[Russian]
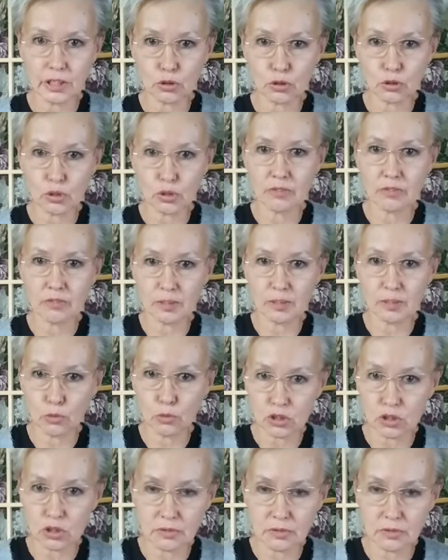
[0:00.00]
возможно, вы
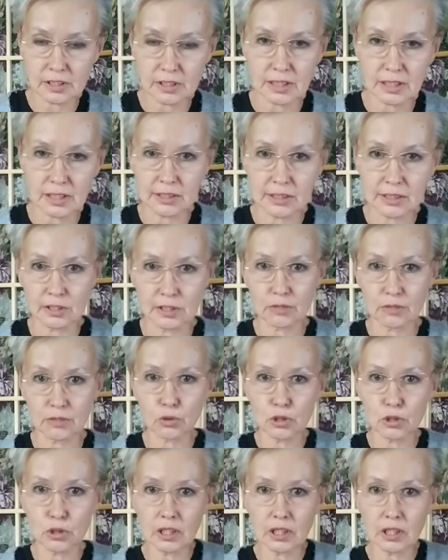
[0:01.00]
зададите сегодня,